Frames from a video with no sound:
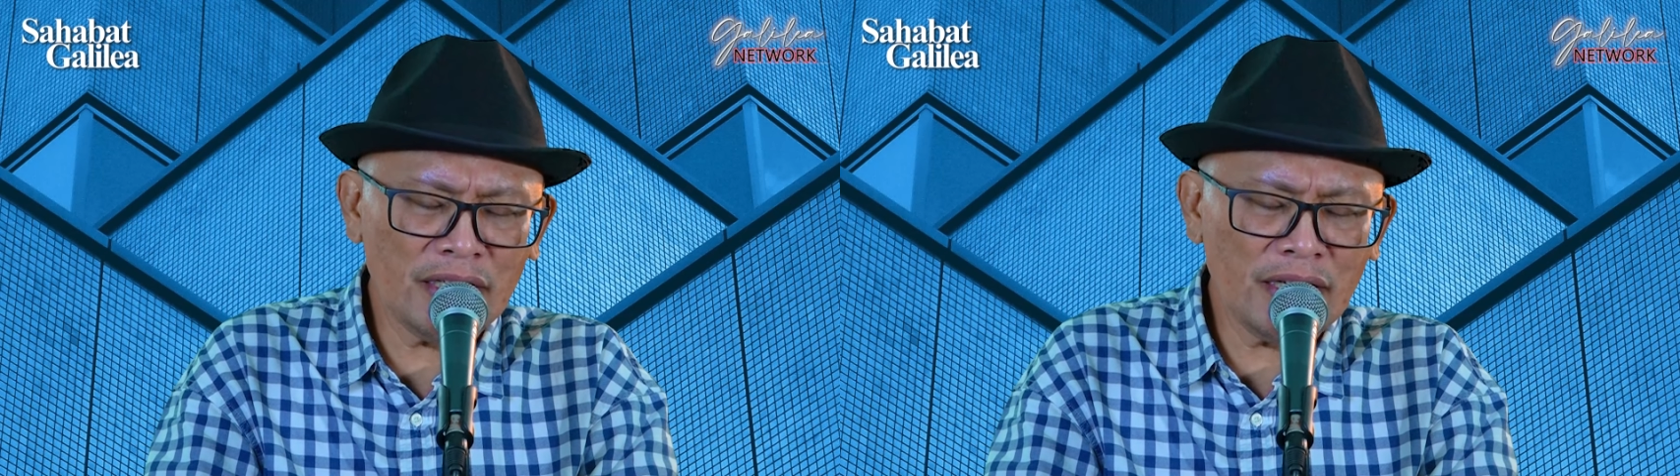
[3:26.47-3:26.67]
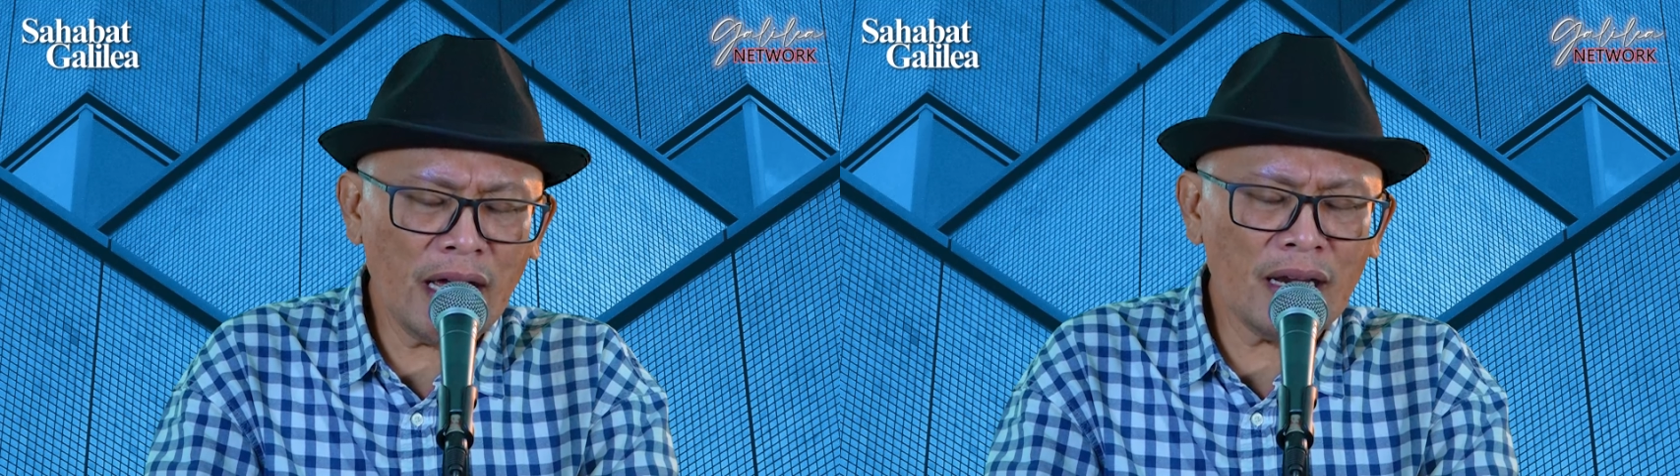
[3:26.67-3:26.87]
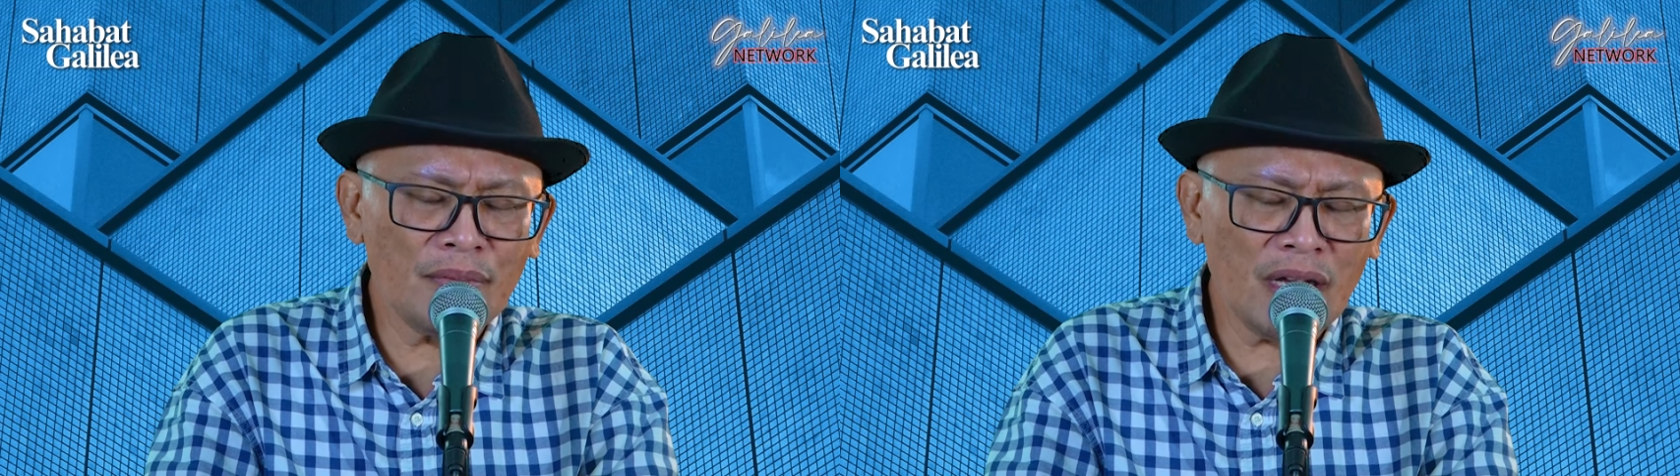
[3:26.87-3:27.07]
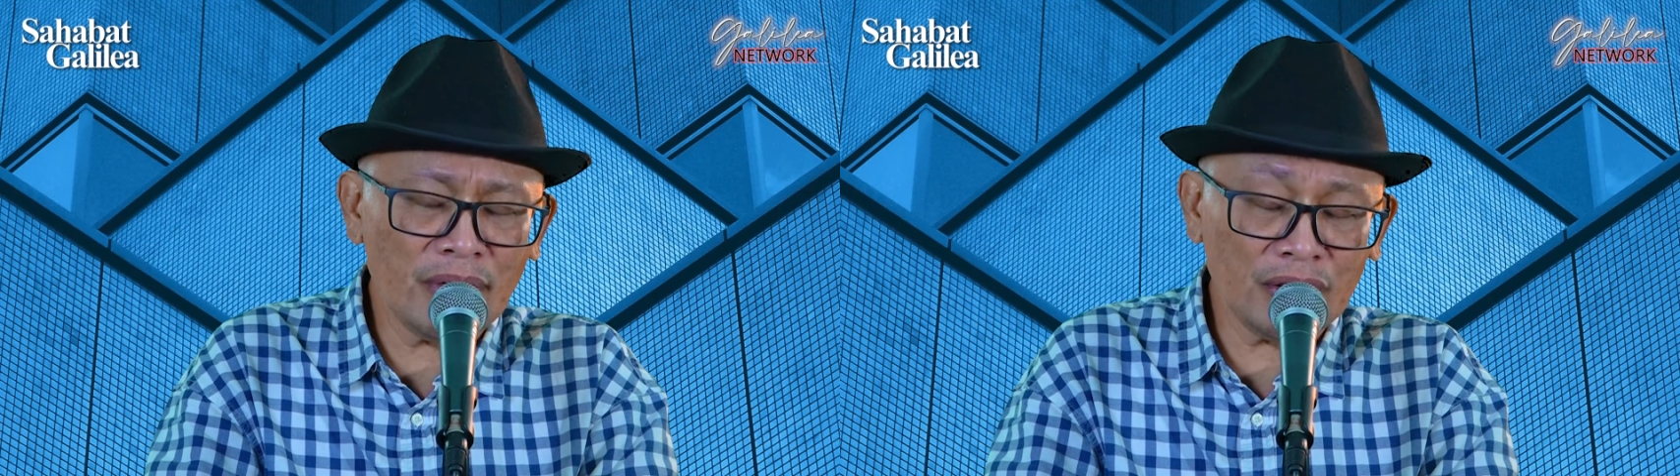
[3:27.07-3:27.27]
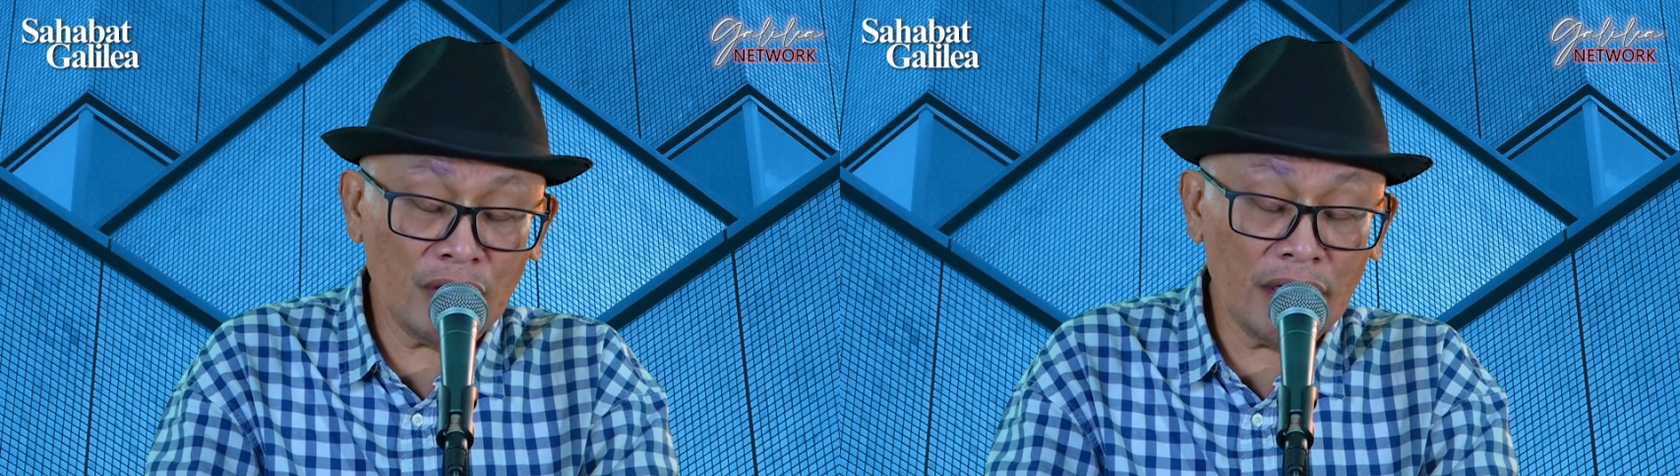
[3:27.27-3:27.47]
Di dalam
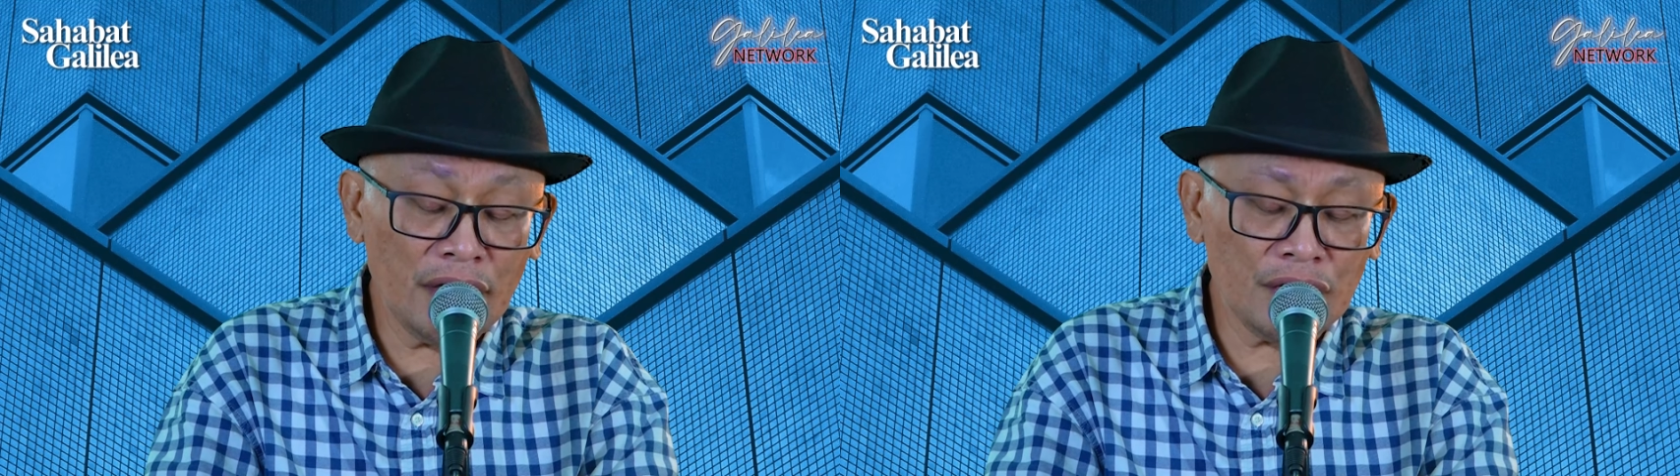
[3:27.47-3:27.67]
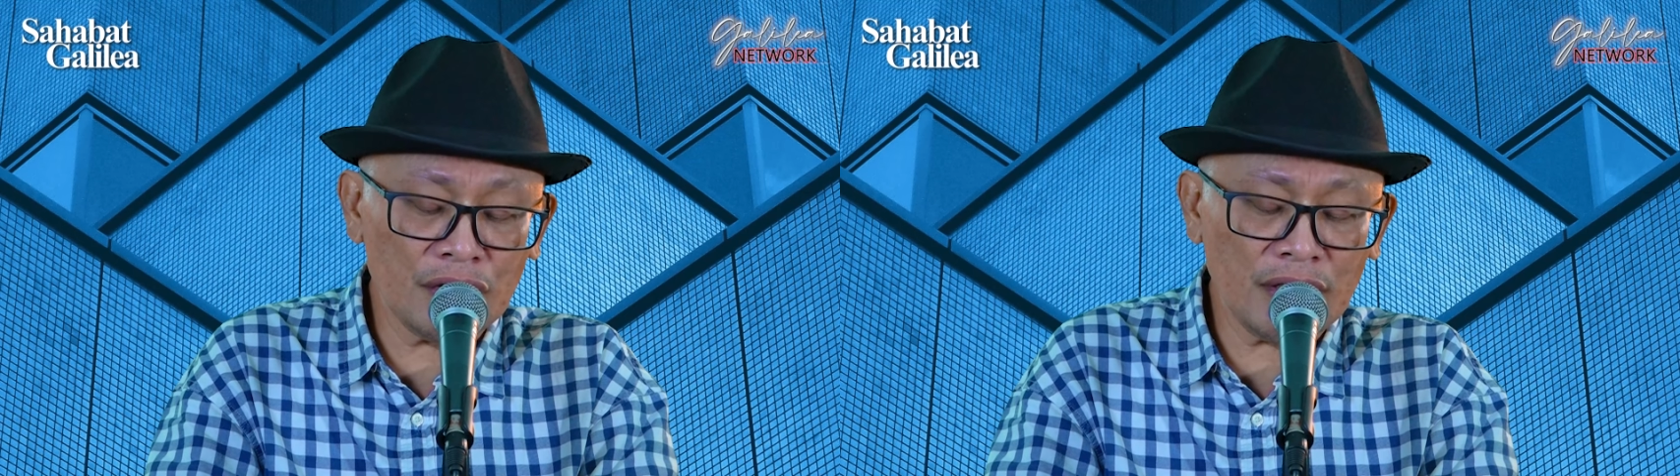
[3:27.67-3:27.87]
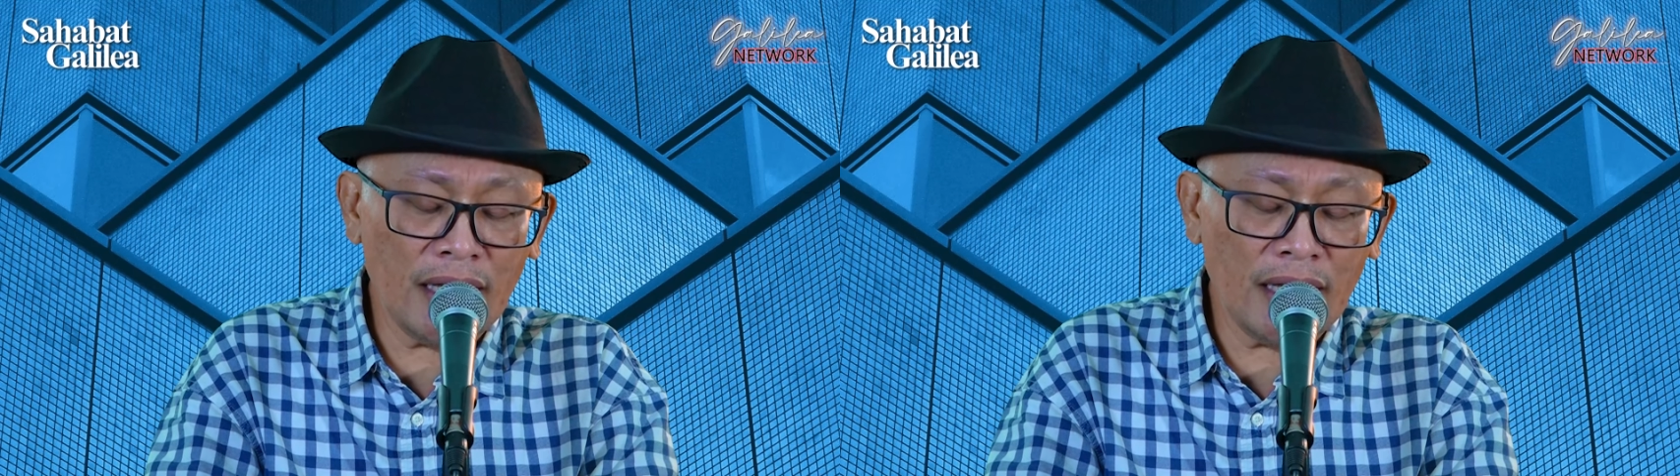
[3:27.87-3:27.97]
nama Tuhan Yesus,